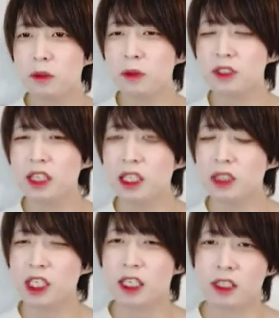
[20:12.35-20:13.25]
これも前提
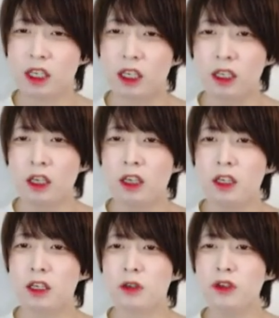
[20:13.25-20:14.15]
としてですが、
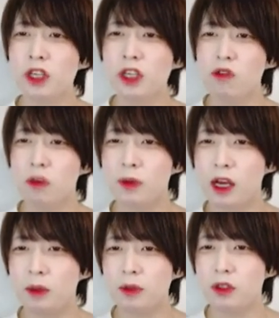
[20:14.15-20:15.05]
えー、固有機能は
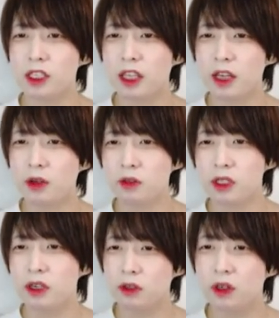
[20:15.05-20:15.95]
プレハブとして提供
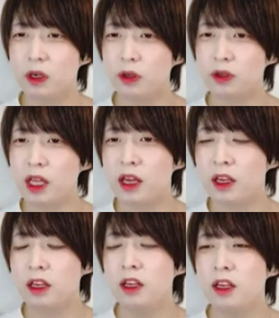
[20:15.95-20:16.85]
されることが多いので、